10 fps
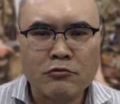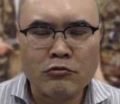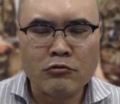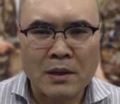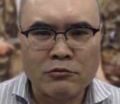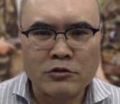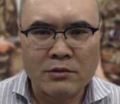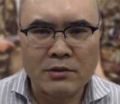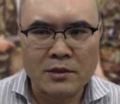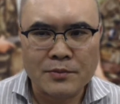국방부
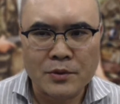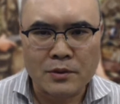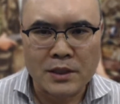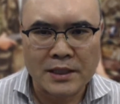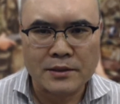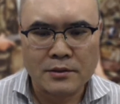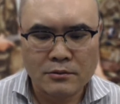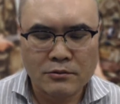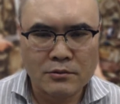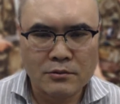장관을 비롯한
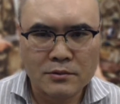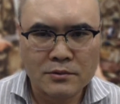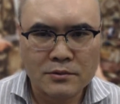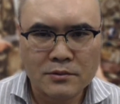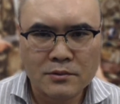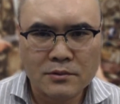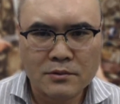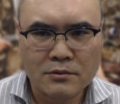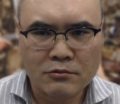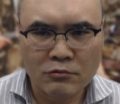
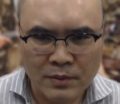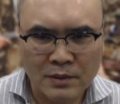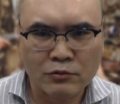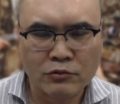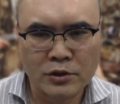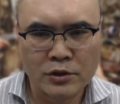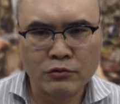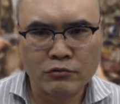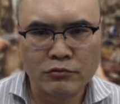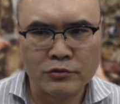국방부 그리고
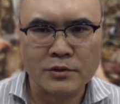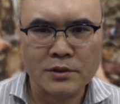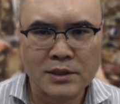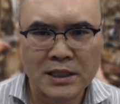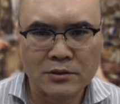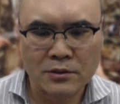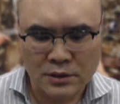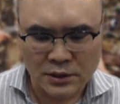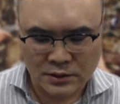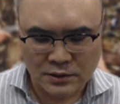육군
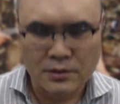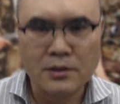장성들